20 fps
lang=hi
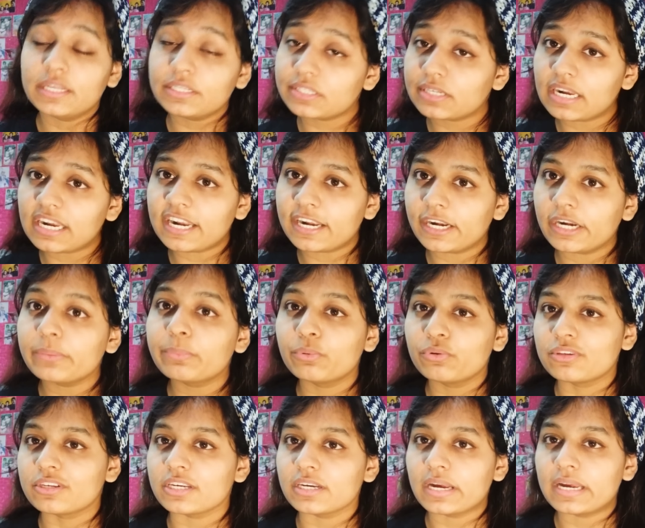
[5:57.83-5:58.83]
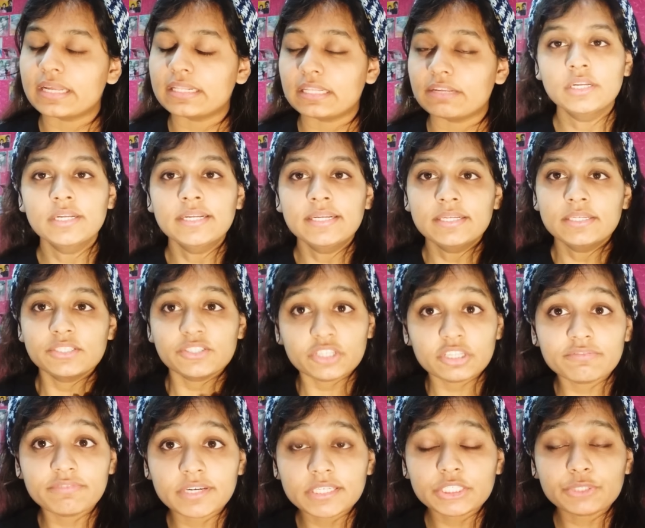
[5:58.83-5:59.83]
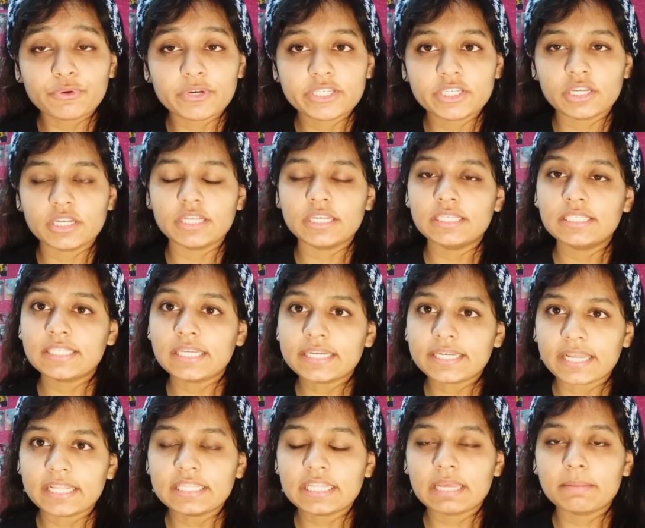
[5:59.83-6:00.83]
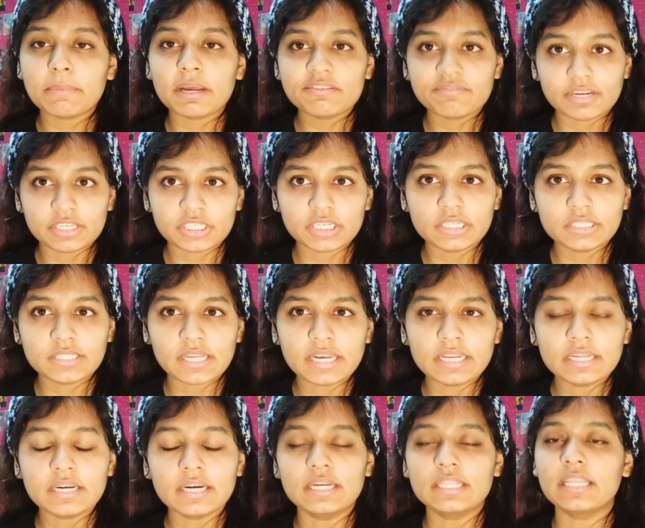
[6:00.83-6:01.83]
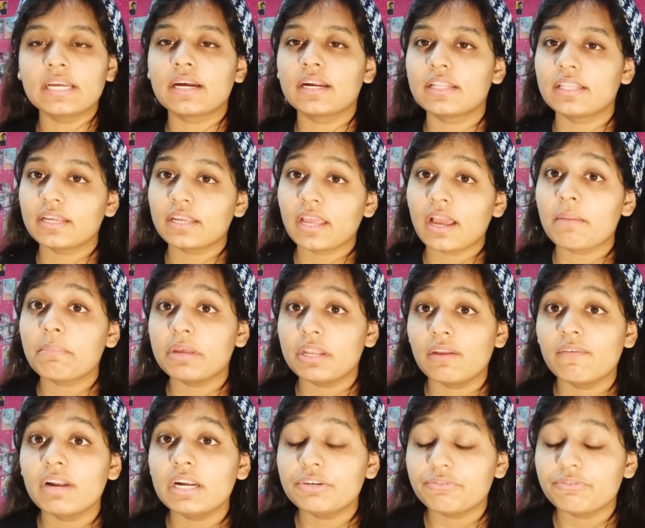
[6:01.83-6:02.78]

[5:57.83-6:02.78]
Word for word: इस रिलेटेड पूछे गए थे सो द फर्स्ट क्वेश्चन इज़ कि टेंथ के बाद फैशन डिज़ाइनिंग करते करते क्या आप इलेवन